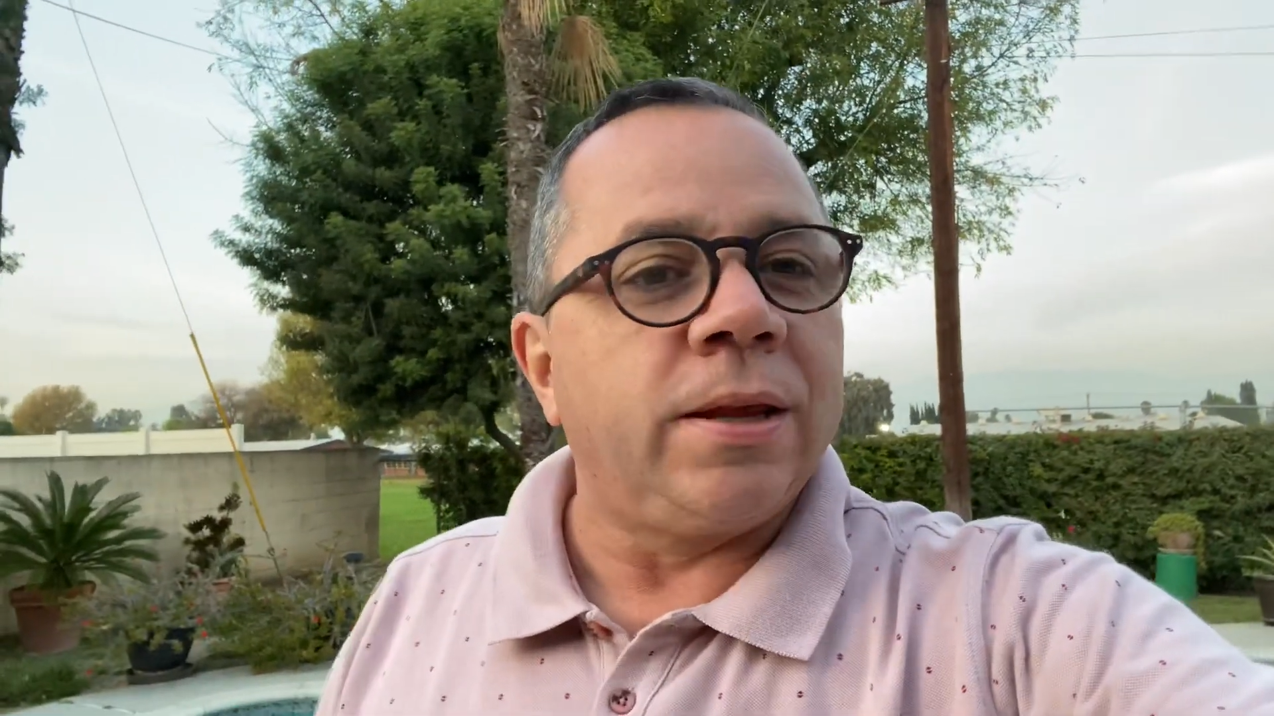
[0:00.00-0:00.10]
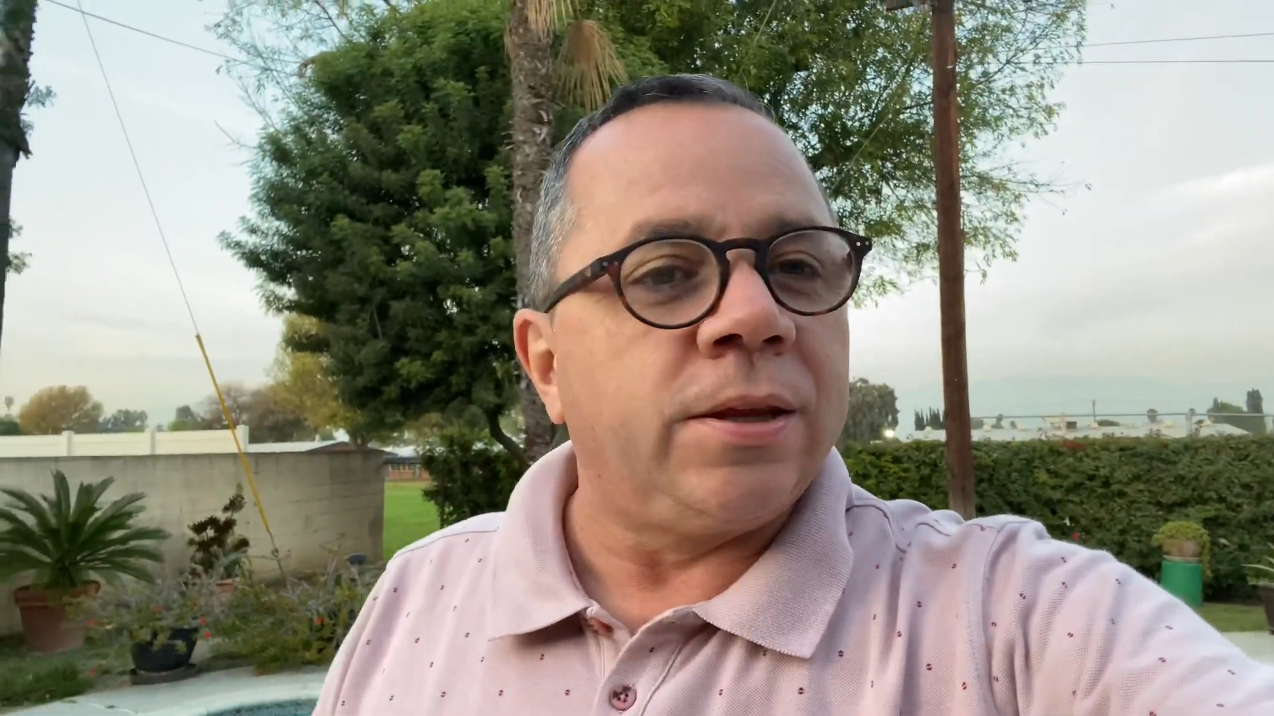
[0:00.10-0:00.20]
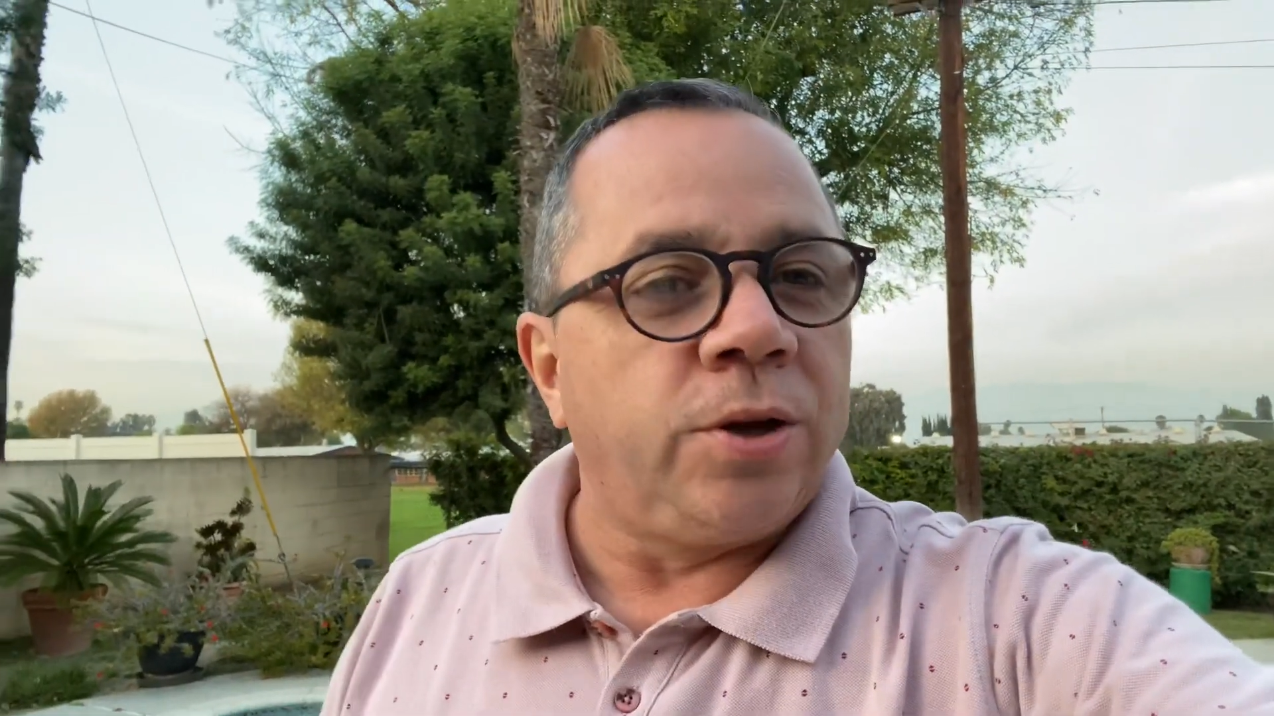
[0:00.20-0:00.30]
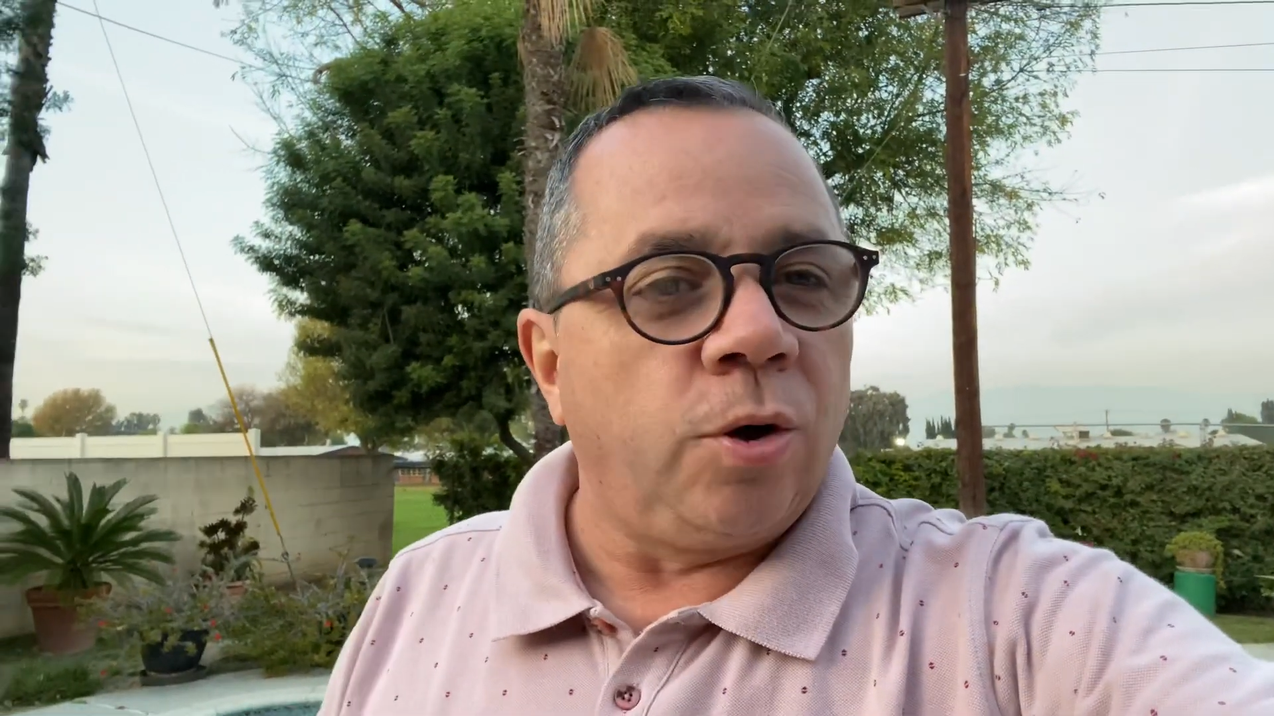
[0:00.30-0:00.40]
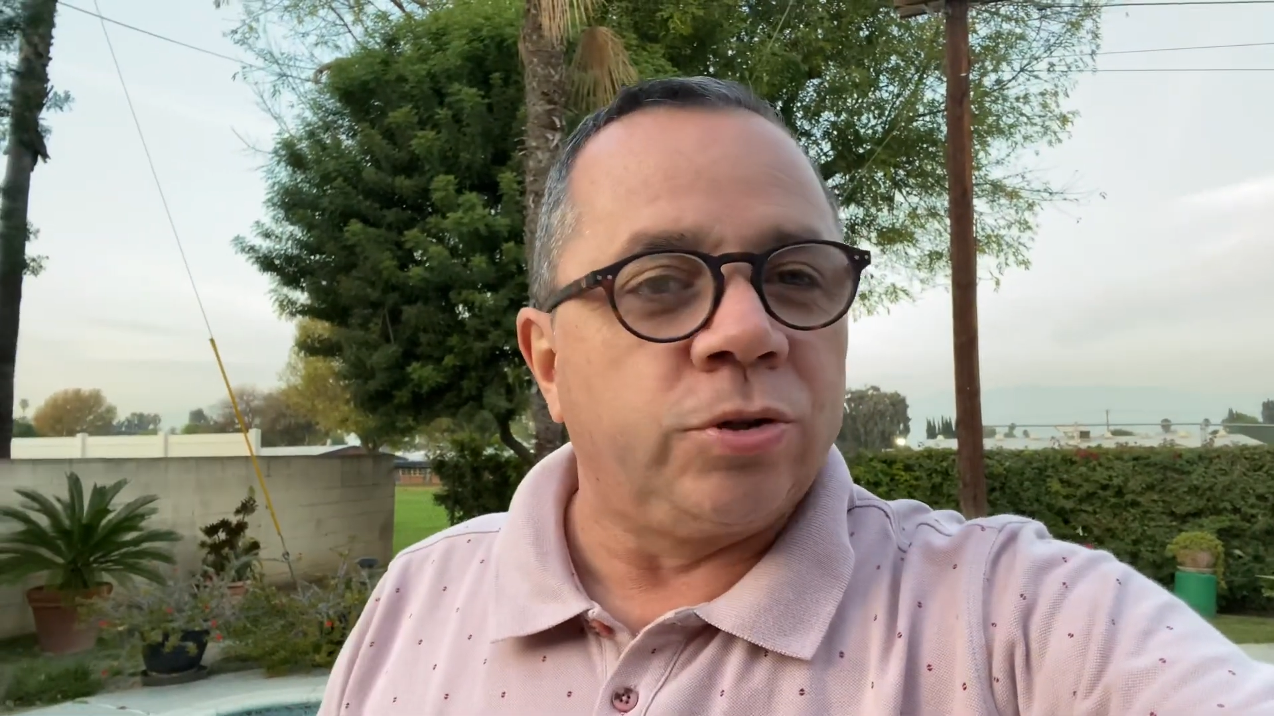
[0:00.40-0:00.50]
de
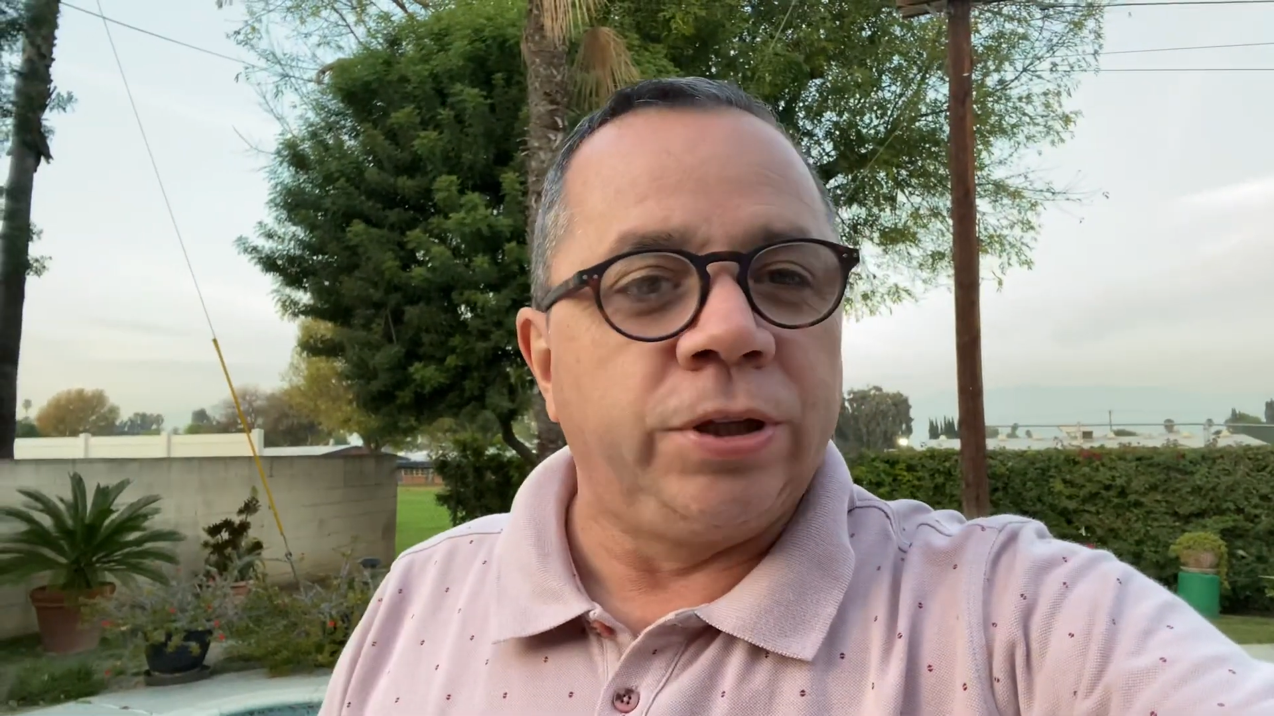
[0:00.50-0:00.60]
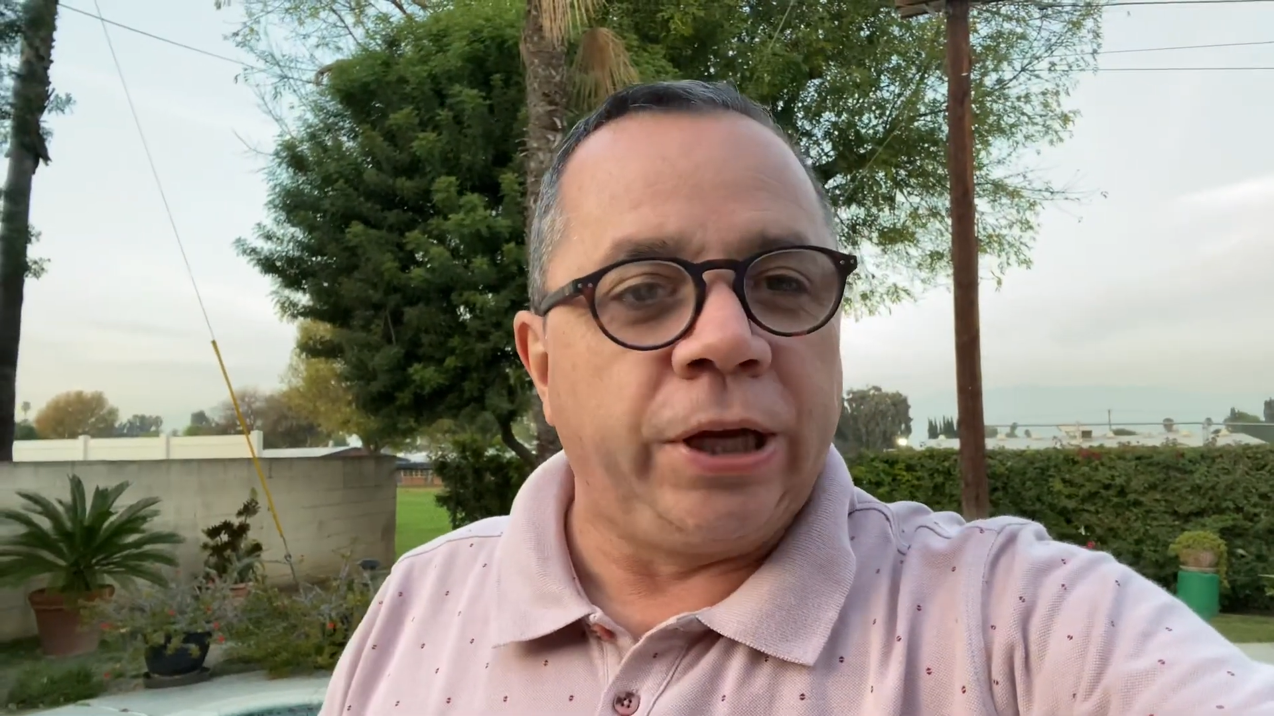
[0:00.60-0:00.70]
Dios